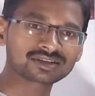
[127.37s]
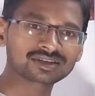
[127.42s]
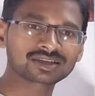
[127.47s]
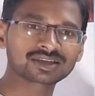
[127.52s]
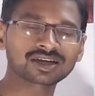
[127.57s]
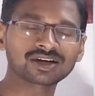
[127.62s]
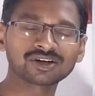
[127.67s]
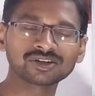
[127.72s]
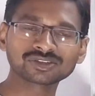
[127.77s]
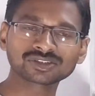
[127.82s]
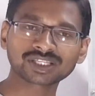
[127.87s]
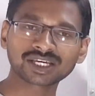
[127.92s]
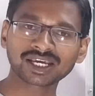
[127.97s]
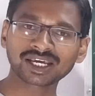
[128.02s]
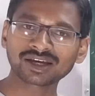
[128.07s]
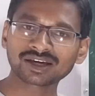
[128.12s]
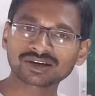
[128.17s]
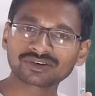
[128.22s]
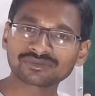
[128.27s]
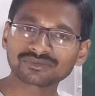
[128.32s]
क्या होता
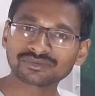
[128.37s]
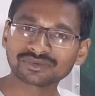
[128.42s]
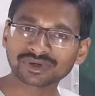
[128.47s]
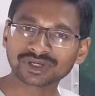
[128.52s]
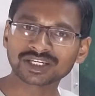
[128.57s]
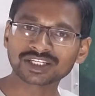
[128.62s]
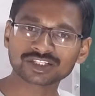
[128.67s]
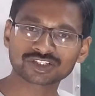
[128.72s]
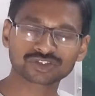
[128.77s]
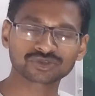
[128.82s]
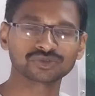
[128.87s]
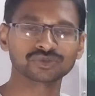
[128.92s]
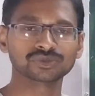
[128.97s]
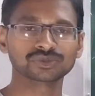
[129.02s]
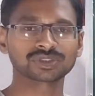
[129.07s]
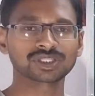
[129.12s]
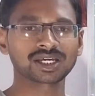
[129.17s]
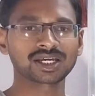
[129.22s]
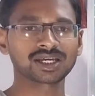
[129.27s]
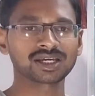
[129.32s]
है फिनिश्ड
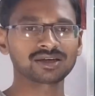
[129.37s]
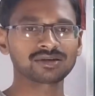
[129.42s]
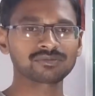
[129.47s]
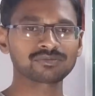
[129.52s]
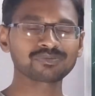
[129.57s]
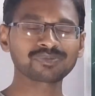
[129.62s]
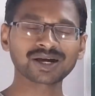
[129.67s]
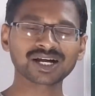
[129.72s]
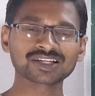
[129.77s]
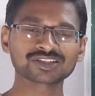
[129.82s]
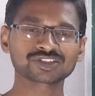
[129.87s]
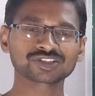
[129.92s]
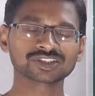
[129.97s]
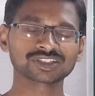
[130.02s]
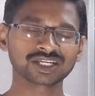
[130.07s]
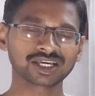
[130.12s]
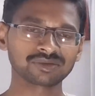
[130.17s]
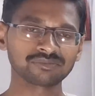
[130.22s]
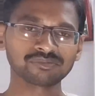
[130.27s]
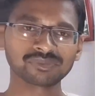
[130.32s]
होता है फास्ट
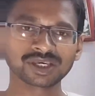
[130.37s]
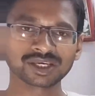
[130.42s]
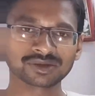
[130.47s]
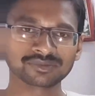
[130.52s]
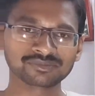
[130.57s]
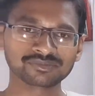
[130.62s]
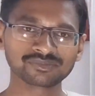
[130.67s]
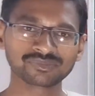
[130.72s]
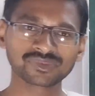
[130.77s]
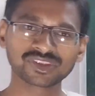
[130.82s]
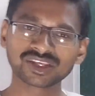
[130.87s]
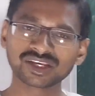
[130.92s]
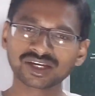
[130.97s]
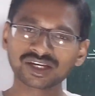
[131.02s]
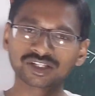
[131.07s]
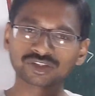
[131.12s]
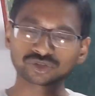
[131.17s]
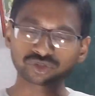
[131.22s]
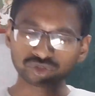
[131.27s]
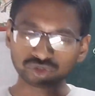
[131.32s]
टाइम में
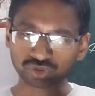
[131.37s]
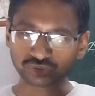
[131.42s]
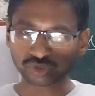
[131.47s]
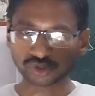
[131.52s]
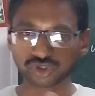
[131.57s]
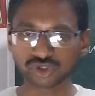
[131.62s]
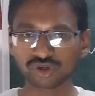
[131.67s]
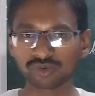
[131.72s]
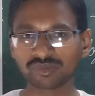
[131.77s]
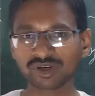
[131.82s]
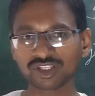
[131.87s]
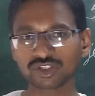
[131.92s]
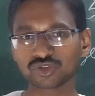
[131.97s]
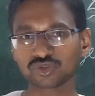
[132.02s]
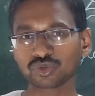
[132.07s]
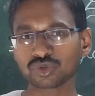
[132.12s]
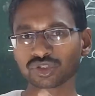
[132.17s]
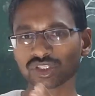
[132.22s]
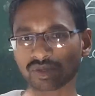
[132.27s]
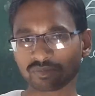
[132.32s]
तो दोनों में
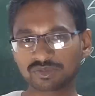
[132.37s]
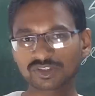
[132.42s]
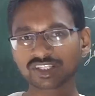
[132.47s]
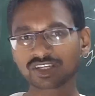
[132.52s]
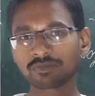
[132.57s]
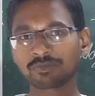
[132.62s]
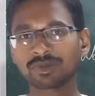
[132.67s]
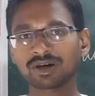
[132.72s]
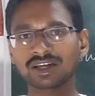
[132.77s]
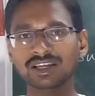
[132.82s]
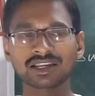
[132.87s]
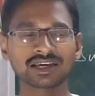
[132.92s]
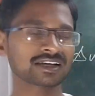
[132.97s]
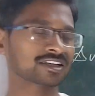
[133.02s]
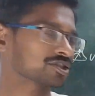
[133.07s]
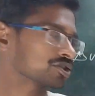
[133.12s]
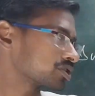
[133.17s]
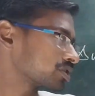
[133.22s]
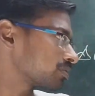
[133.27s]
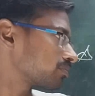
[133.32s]
जो सबसे पहले
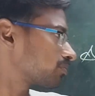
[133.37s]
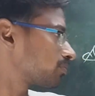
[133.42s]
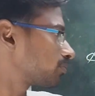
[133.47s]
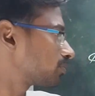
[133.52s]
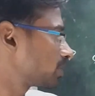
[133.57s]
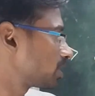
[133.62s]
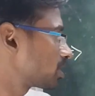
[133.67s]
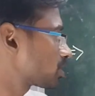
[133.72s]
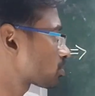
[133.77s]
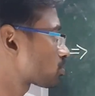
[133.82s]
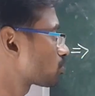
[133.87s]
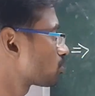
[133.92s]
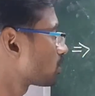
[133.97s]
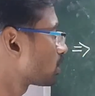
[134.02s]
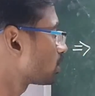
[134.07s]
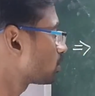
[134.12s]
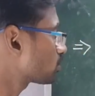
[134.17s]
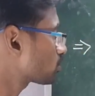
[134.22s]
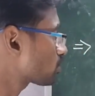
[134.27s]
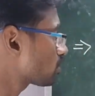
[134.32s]
एक्शन फिनिश्ड होगा
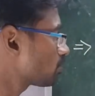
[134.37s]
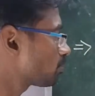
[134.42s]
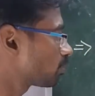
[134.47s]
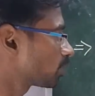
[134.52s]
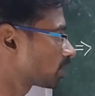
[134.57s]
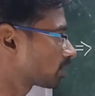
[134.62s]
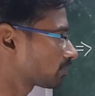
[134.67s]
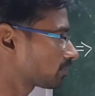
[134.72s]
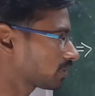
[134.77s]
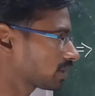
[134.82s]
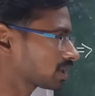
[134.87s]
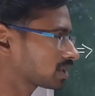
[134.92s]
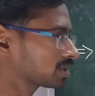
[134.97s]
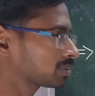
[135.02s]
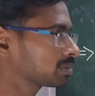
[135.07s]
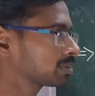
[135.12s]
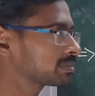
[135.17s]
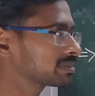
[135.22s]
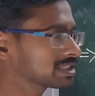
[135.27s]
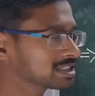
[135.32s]
उसको परफेक्ट
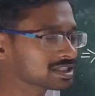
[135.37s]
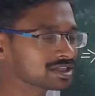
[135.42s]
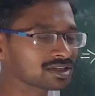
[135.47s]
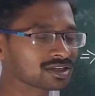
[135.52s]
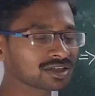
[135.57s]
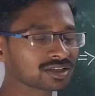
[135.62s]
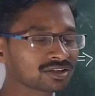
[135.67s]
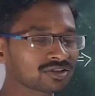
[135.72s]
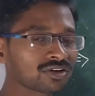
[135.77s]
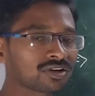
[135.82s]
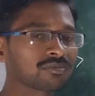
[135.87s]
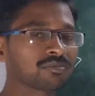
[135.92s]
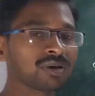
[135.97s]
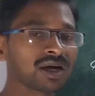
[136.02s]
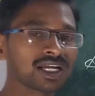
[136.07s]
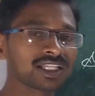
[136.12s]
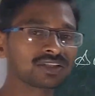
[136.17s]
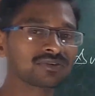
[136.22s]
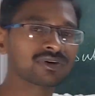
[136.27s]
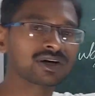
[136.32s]
में मेंशन करते हैं और
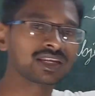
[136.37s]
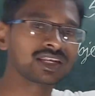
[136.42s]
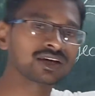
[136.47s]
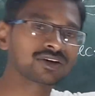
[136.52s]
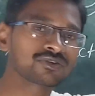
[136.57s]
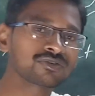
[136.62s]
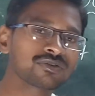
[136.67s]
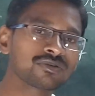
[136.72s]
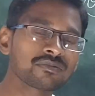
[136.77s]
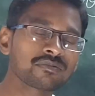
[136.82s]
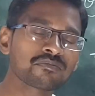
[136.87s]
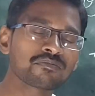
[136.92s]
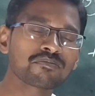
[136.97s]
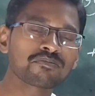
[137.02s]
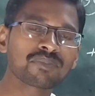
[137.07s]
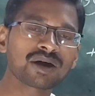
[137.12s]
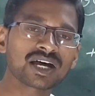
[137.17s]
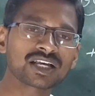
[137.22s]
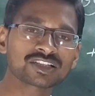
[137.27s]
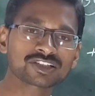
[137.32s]
बाद वाला को
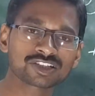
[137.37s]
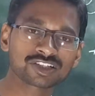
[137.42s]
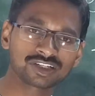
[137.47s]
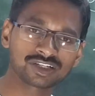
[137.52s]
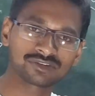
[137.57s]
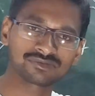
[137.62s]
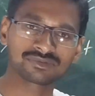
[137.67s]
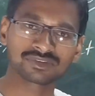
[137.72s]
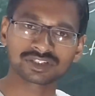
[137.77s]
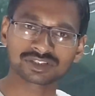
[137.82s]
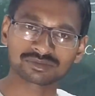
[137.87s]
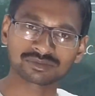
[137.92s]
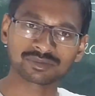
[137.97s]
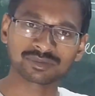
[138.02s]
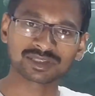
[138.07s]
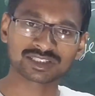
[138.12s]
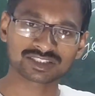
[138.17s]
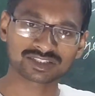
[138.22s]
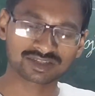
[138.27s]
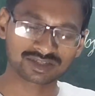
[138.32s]
पास्ट डिफिनेट में
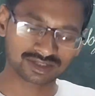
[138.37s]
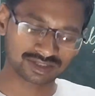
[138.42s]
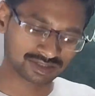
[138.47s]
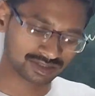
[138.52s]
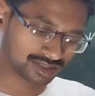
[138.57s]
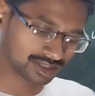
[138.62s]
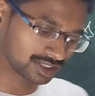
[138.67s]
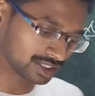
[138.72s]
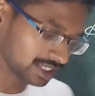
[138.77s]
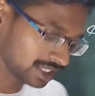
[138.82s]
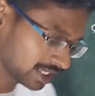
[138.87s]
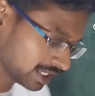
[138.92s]
मेंशन करते हैं